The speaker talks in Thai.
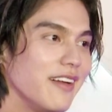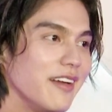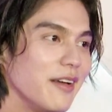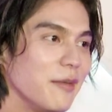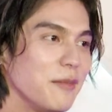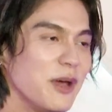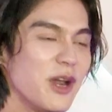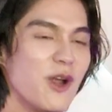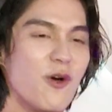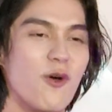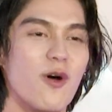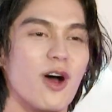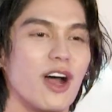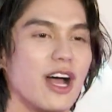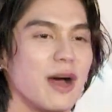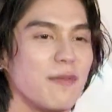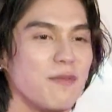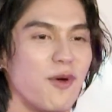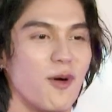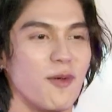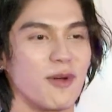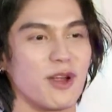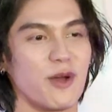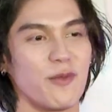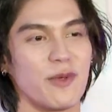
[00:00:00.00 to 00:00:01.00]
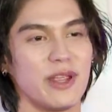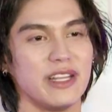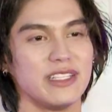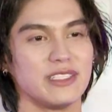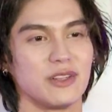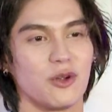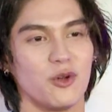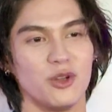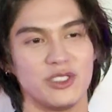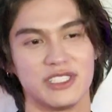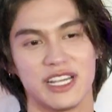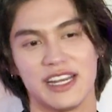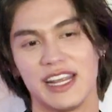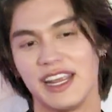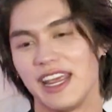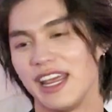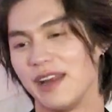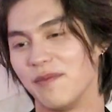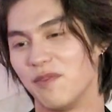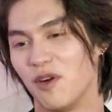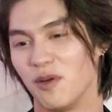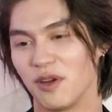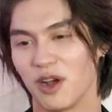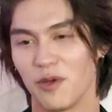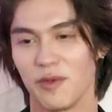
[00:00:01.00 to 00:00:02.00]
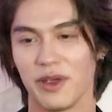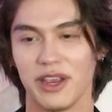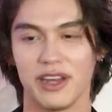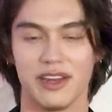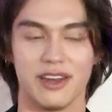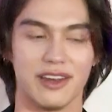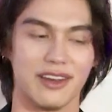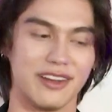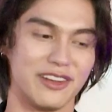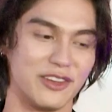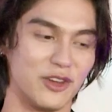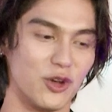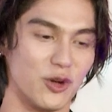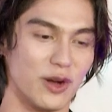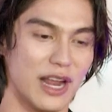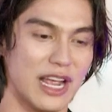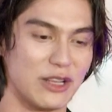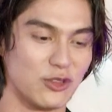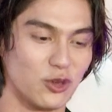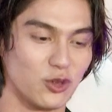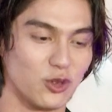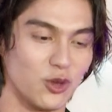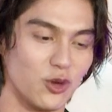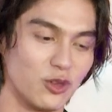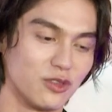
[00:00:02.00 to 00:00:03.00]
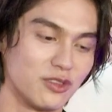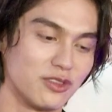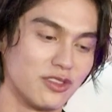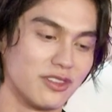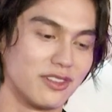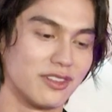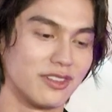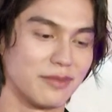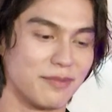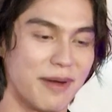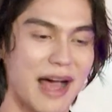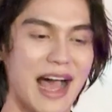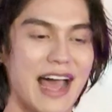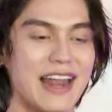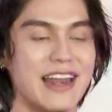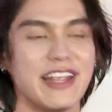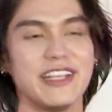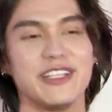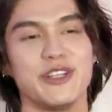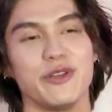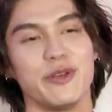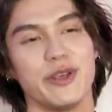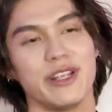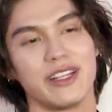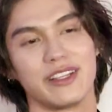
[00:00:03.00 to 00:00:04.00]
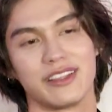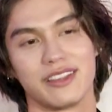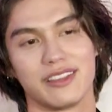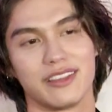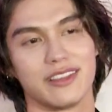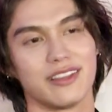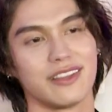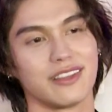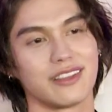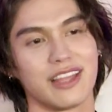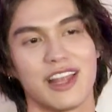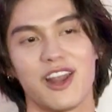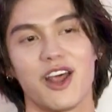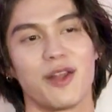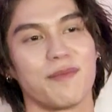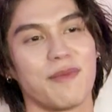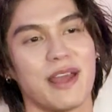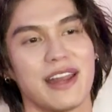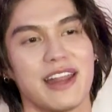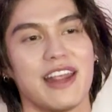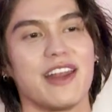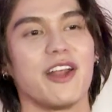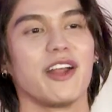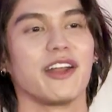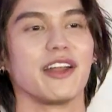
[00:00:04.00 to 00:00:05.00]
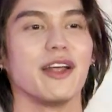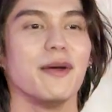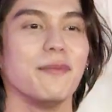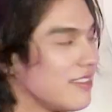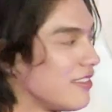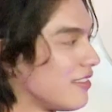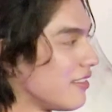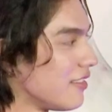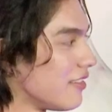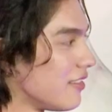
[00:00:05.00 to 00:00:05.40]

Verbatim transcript: ไม่ต้องห่วงครับ ผมกับวินคุณจะได้เห็นผมกับวินอยู่ในทุกๆพาร์ทในชีวิตตลอดไปแน่นอนครับไป